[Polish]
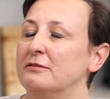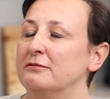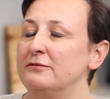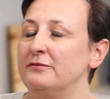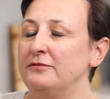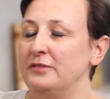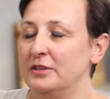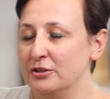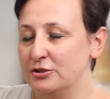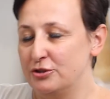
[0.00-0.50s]

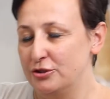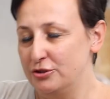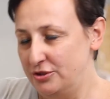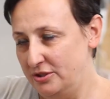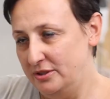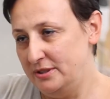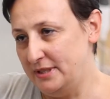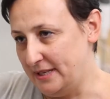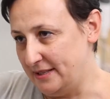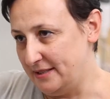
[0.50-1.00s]
W
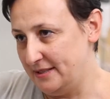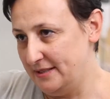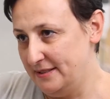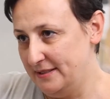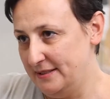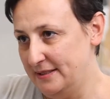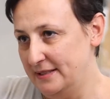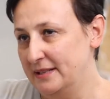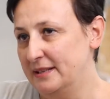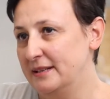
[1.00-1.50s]
większości tak.
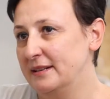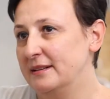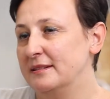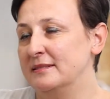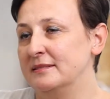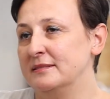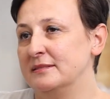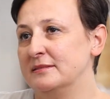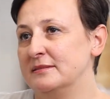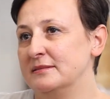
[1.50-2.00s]

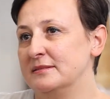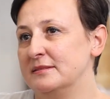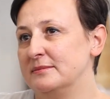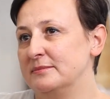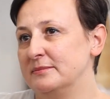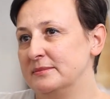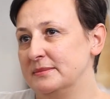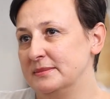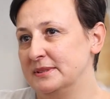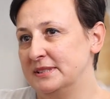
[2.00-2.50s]

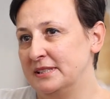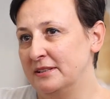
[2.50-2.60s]
E,